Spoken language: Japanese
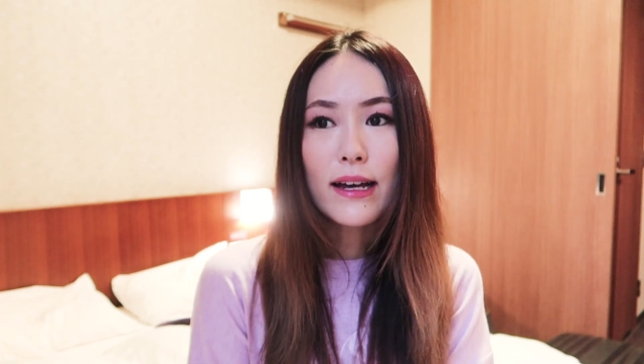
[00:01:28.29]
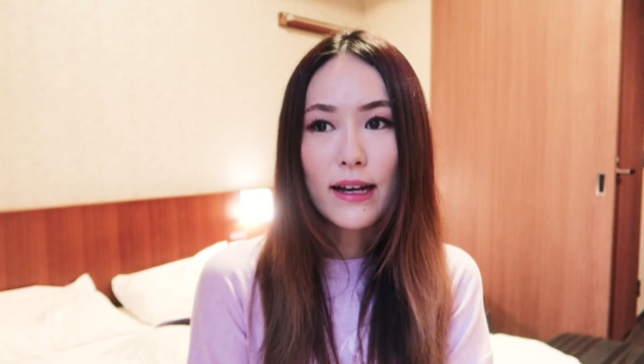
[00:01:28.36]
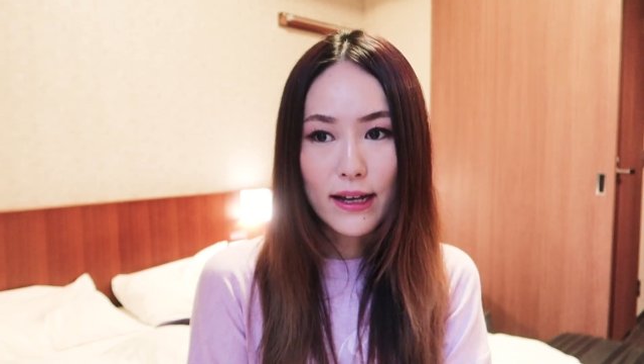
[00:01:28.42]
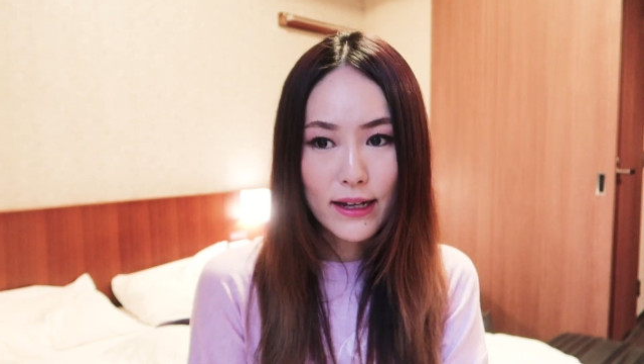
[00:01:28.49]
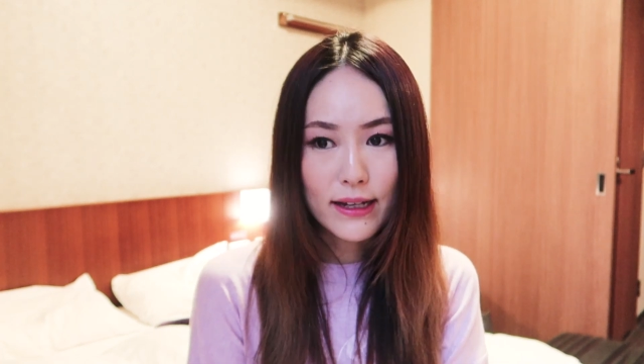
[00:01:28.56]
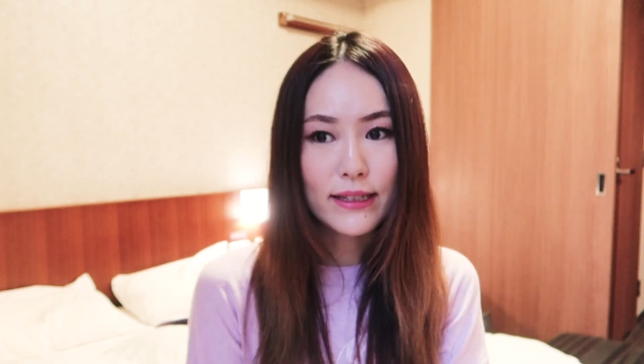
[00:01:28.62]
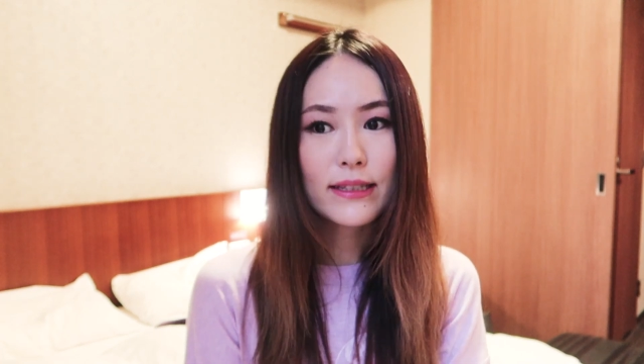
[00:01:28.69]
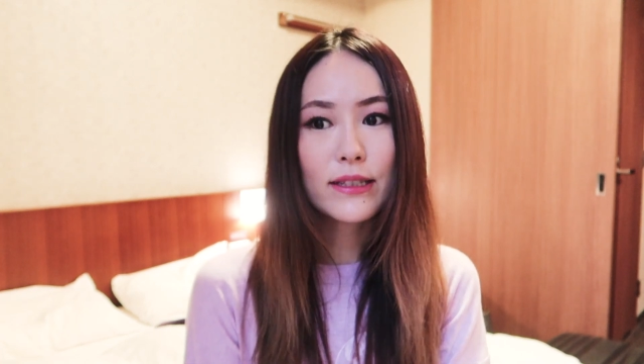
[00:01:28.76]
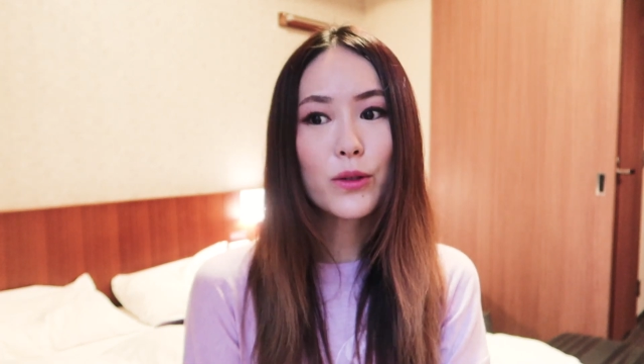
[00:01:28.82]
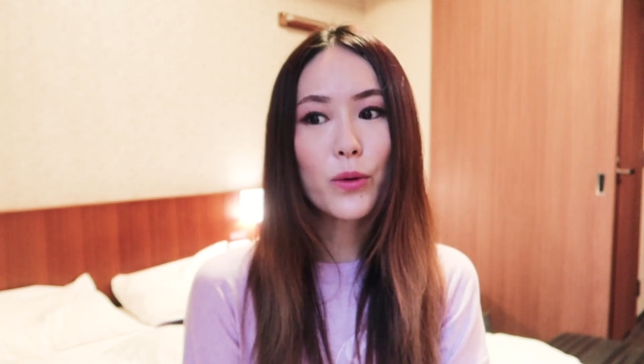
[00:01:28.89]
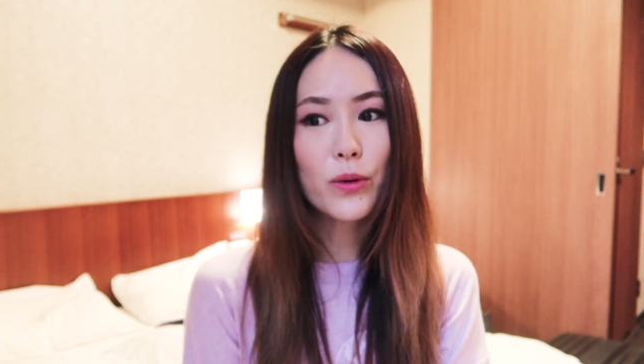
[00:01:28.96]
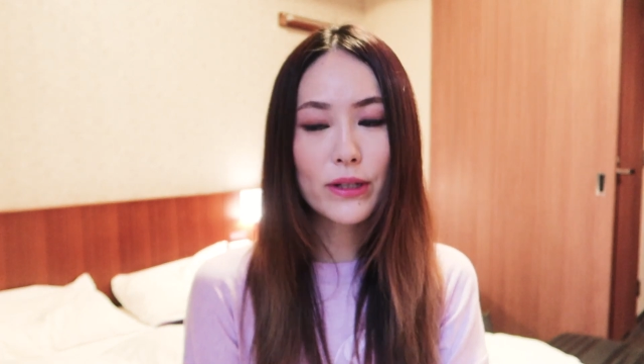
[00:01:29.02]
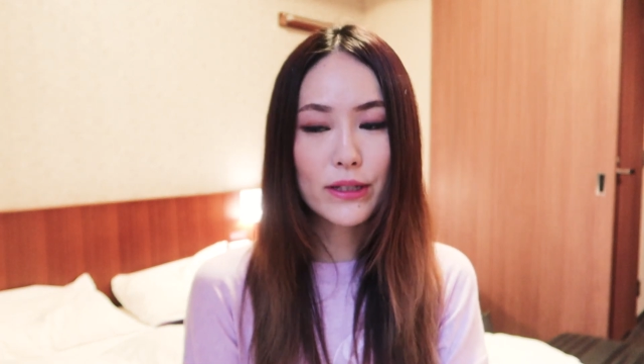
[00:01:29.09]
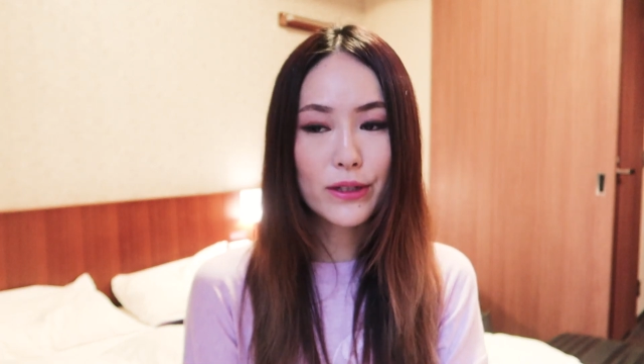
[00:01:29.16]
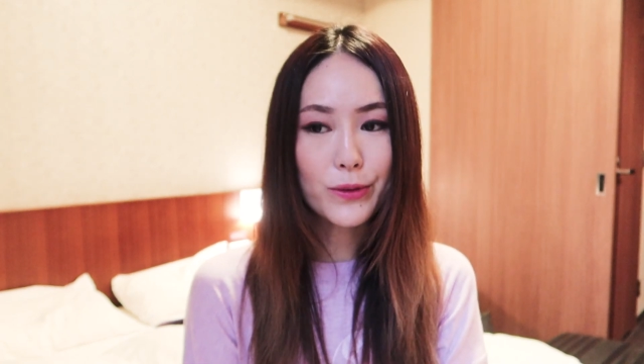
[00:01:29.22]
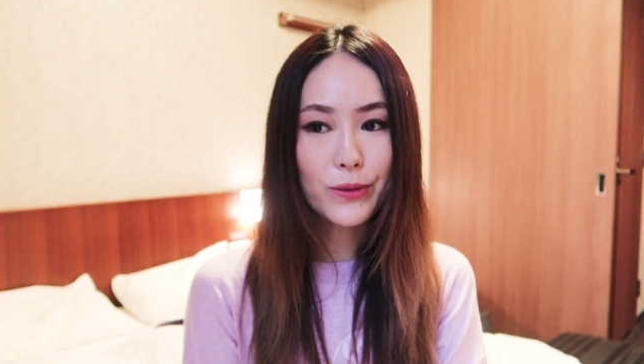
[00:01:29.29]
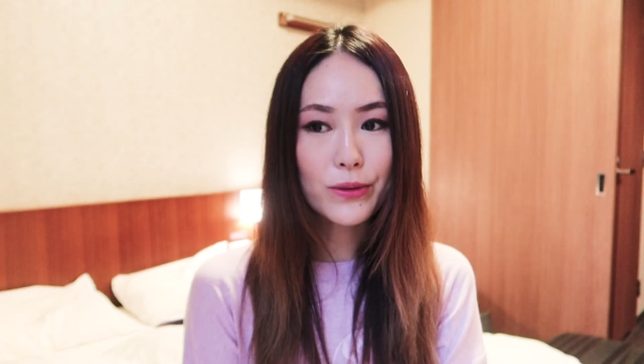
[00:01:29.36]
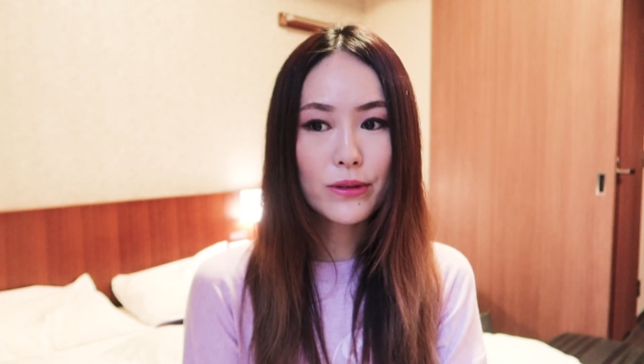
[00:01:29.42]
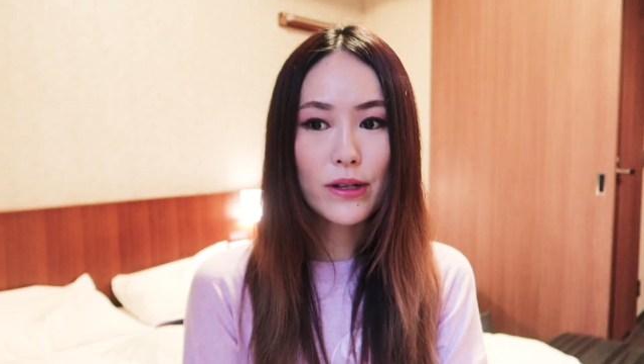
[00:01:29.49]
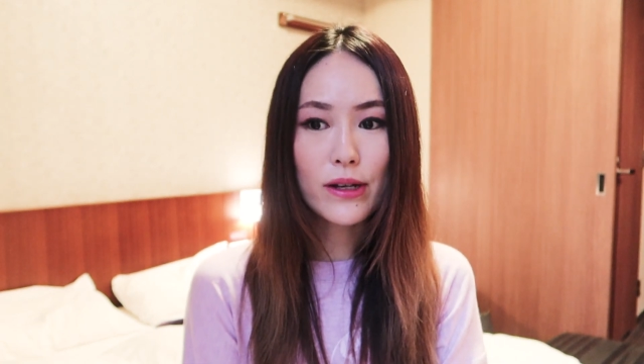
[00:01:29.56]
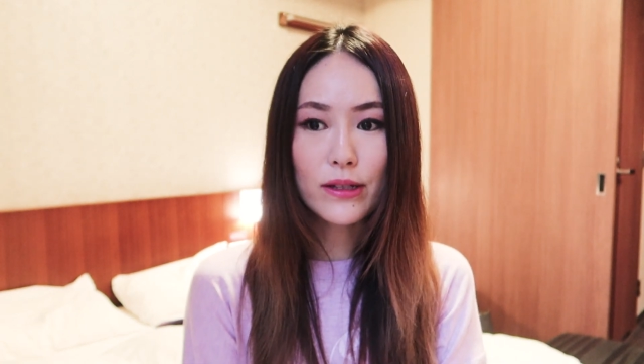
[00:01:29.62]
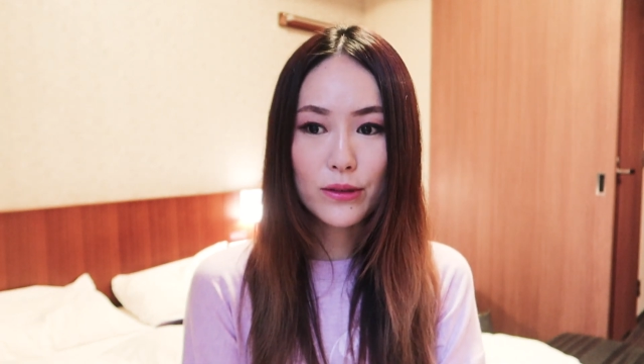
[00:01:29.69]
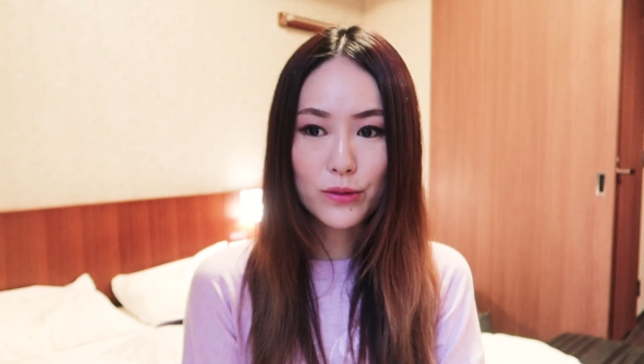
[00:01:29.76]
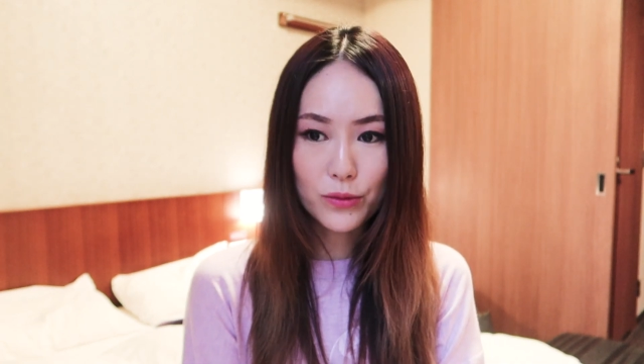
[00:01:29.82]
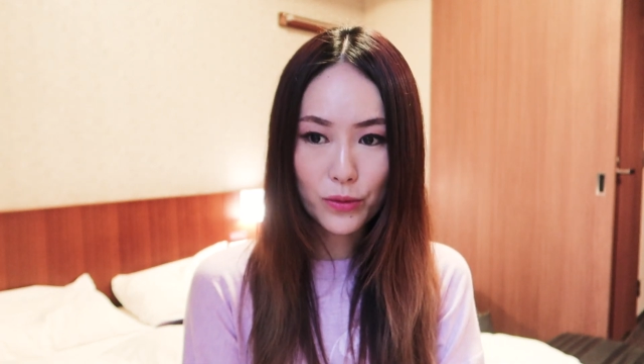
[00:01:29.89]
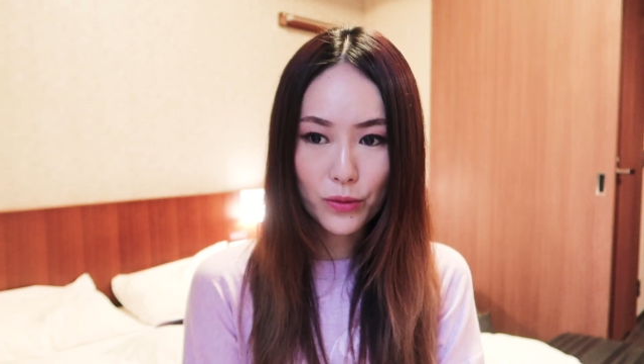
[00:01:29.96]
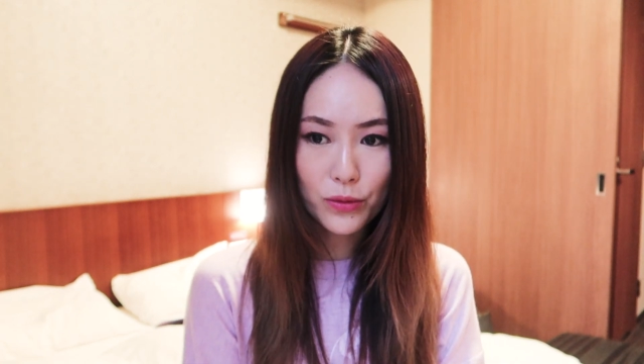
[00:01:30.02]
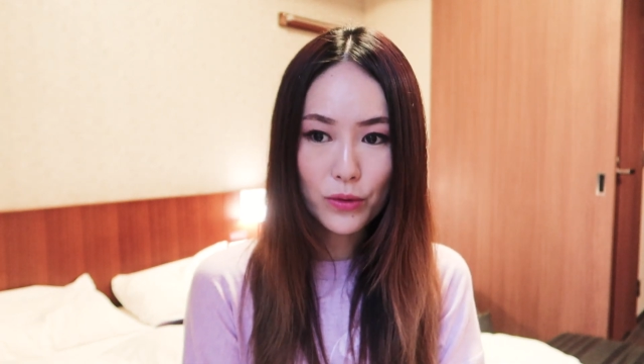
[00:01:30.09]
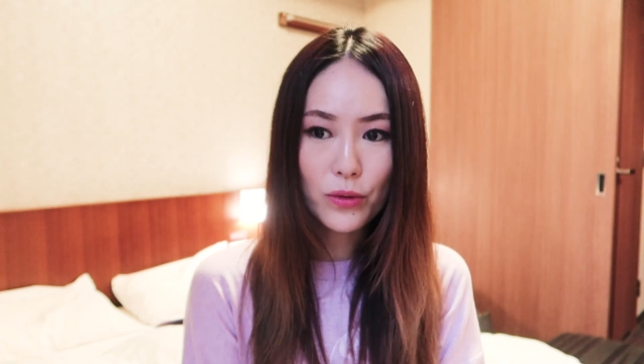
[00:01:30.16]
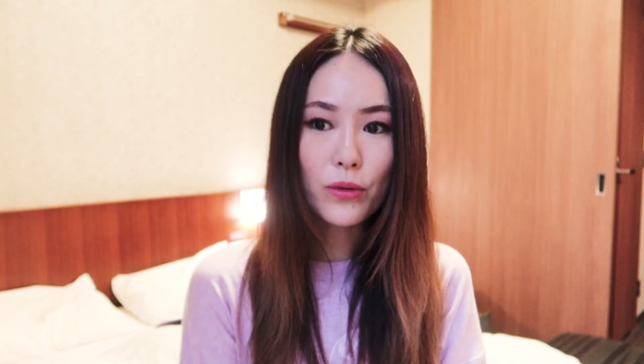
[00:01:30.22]
はい飛行機に乗った
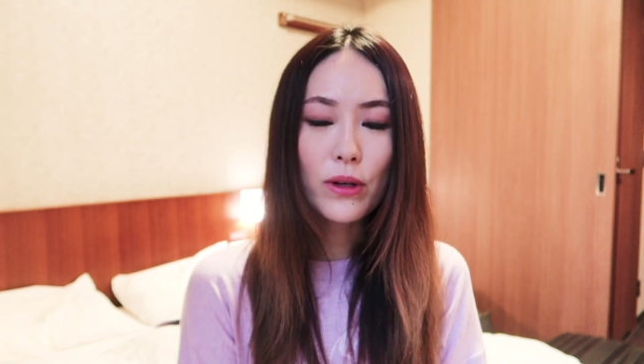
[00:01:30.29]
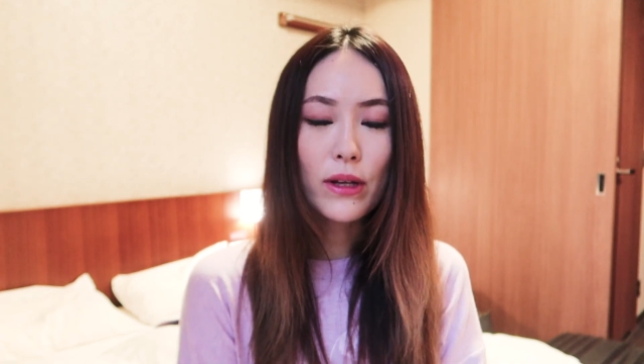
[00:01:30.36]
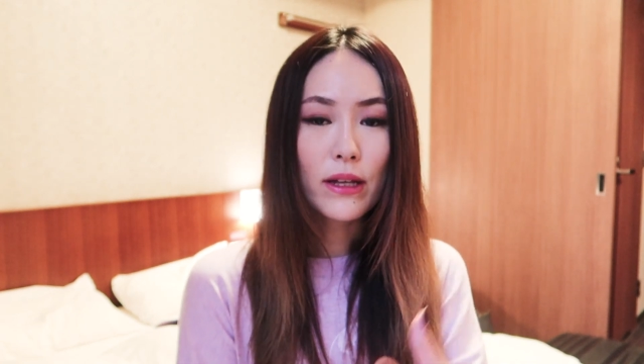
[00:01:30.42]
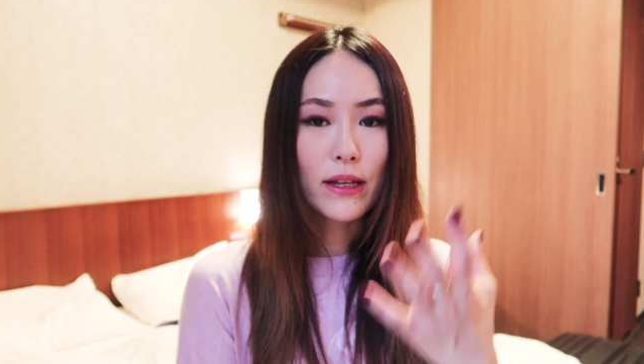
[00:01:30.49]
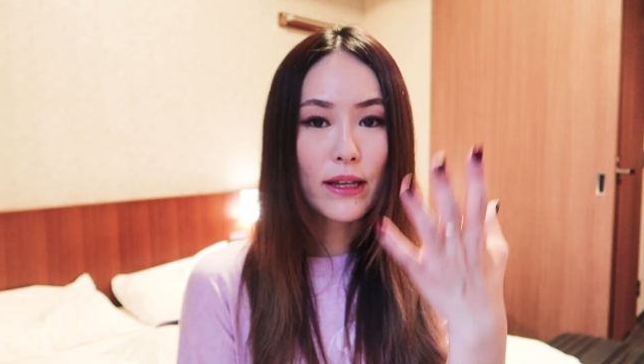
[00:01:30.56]
後の